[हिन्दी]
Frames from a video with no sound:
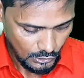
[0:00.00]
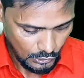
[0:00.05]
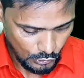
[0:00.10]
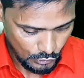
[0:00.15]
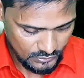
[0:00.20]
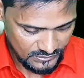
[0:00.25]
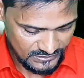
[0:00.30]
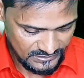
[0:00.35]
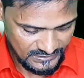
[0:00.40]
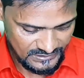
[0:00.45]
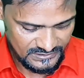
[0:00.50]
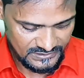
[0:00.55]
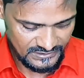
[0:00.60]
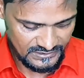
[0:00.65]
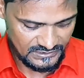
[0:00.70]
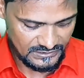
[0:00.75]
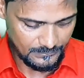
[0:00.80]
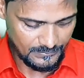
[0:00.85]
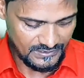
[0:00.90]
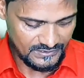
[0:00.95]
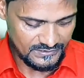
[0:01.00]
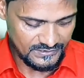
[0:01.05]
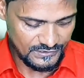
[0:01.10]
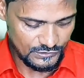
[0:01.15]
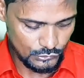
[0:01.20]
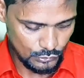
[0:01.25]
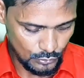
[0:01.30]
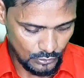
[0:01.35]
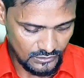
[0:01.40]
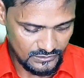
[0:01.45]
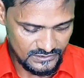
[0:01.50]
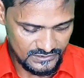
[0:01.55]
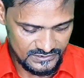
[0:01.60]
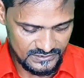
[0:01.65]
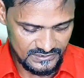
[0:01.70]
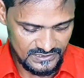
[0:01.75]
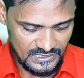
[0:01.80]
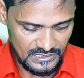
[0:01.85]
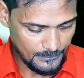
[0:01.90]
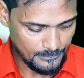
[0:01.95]
और क्लिक करने के बाद स्क्रॉल
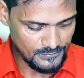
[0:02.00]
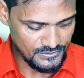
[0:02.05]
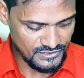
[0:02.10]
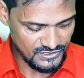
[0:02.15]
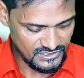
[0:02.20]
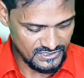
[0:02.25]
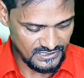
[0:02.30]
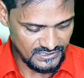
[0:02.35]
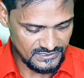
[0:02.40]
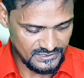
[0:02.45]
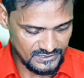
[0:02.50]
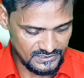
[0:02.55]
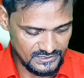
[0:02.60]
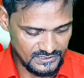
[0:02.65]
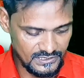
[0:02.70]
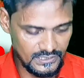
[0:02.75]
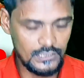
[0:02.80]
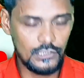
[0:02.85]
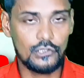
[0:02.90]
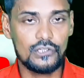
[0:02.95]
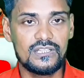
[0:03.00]
करके यहाँ आप नीचे आ जाएंगे